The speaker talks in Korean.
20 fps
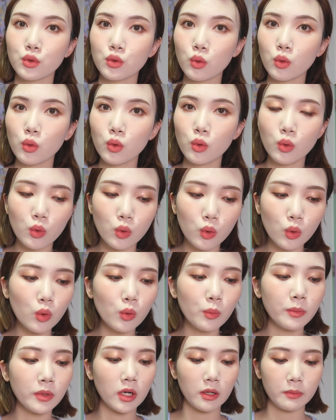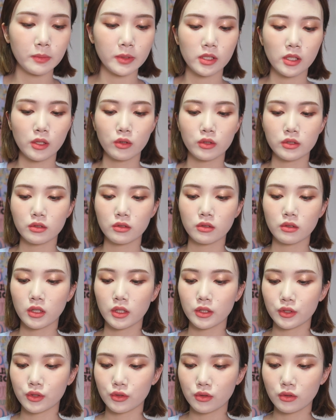조금 가미되어
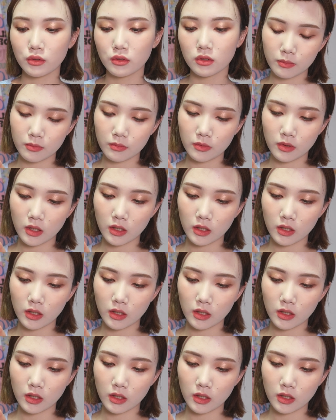있어가지고